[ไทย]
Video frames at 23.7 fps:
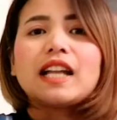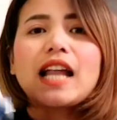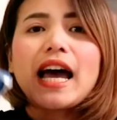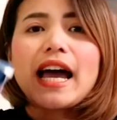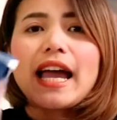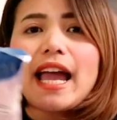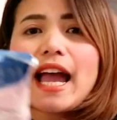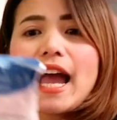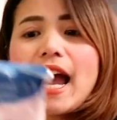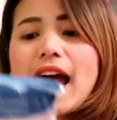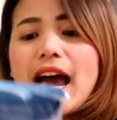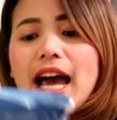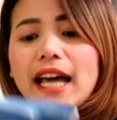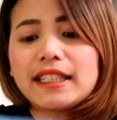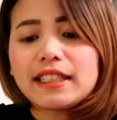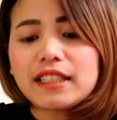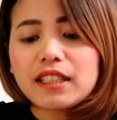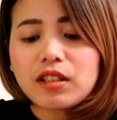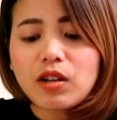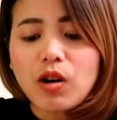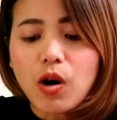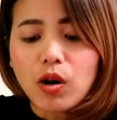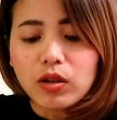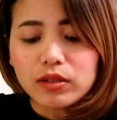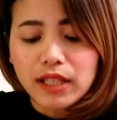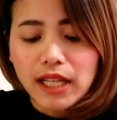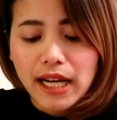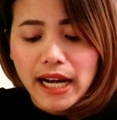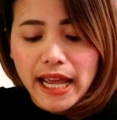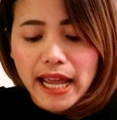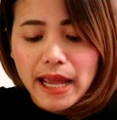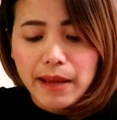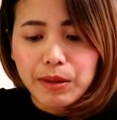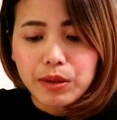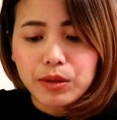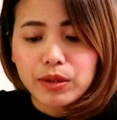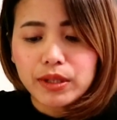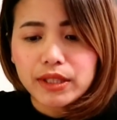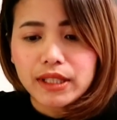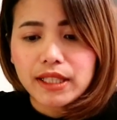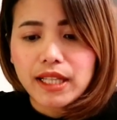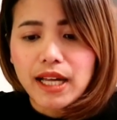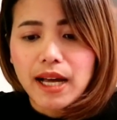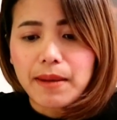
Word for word: ได้อาหารของทะเลมาด้วยจะ